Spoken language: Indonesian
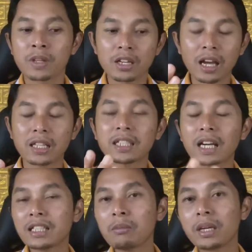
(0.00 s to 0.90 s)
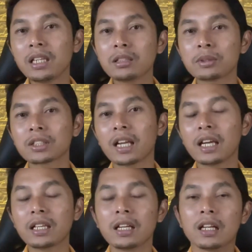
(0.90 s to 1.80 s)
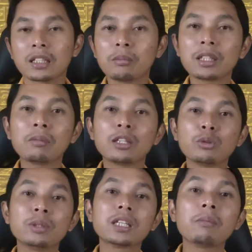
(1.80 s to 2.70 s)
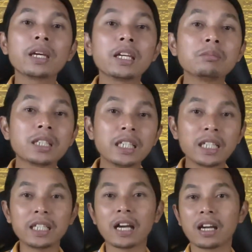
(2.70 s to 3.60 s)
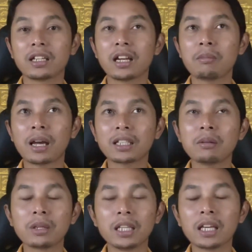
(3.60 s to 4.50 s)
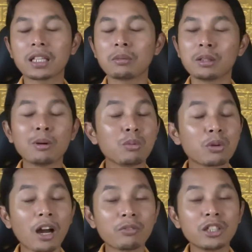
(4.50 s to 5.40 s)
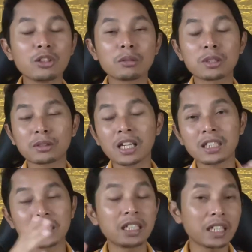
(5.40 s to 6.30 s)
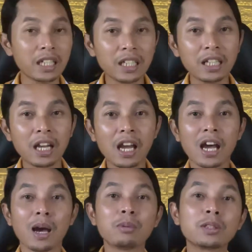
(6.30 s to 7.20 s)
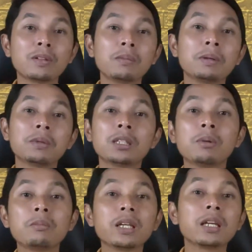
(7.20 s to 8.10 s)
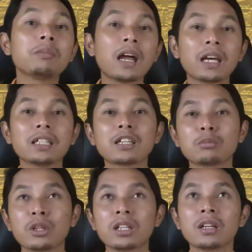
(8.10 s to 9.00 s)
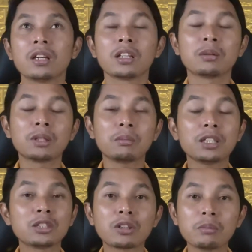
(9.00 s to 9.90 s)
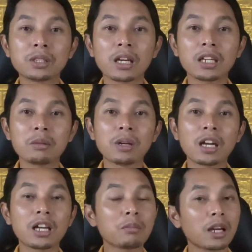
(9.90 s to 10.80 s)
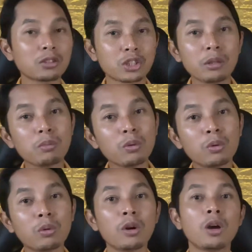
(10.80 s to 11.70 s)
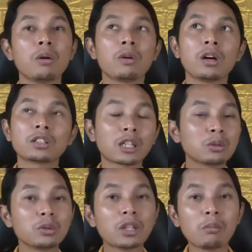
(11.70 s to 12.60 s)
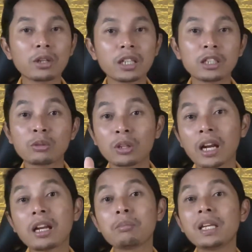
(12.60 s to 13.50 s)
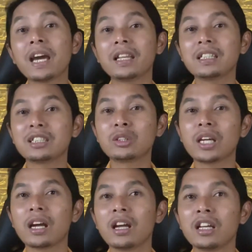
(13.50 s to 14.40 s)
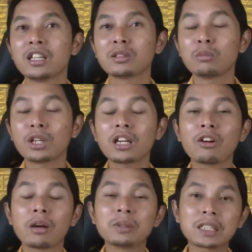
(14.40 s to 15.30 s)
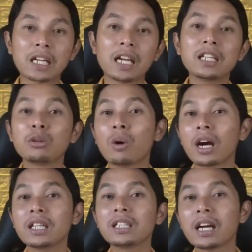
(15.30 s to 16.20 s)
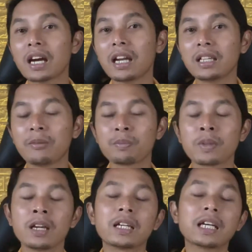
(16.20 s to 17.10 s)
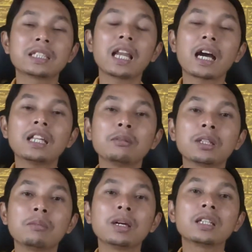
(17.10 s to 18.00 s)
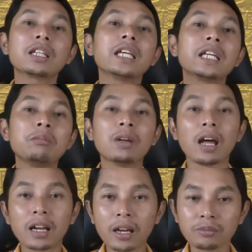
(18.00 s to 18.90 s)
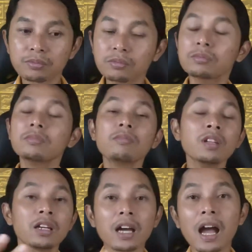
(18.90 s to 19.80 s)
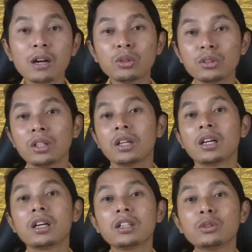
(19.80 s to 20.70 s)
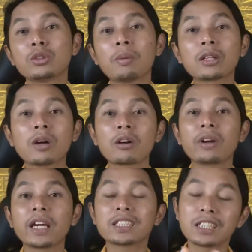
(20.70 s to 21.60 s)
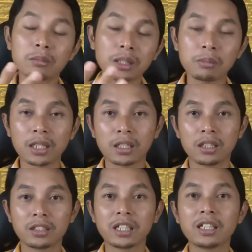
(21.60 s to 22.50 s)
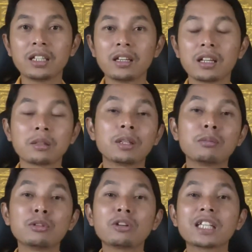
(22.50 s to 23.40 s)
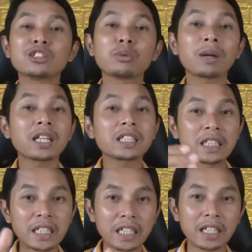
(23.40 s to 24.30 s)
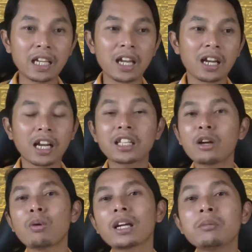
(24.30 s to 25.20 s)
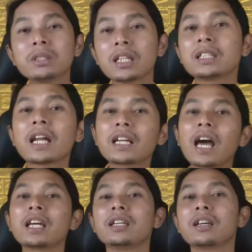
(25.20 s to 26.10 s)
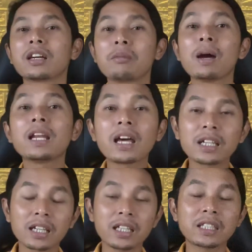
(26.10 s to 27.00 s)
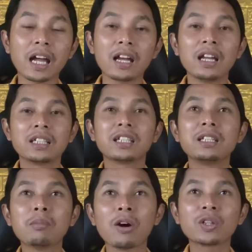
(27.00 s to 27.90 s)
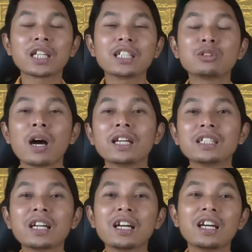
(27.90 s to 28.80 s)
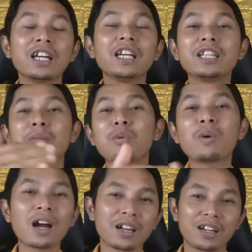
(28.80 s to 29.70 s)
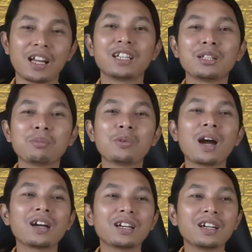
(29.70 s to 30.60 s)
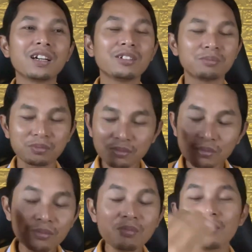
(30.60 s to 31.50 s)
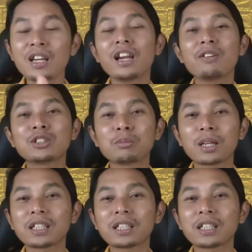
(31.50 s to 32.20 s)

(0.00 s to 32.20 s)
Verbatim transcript: Nah, caranya begini teman sekalian. Teman-teman tuh bisa mengirim sendiri ya. Dalam artian begini ya, teman-teman buka video teman sekalian sendiri. Habis itu teman-teman mengirim dananya. Semuanya teman-teman di situ kan bisa ngirim dana 500 ribu, eh, satu juta mungkin itu kan ada pilihannya di situ ya ya mungkin kalau nggak bisa sekali ya dua kali tiga kali nah silahkan teman-teman kirim dana ke akun uh, YouTube atau akun Essen teman-teman. Jadi teman-teman tuh ngasih super tank sendiri. Nanti kan uangnya bisa ditarik lagi, kembali lagi ke kita. Jadi bahwasanya tuh hanya nitip uang. Nah, nitip uang ke lewat super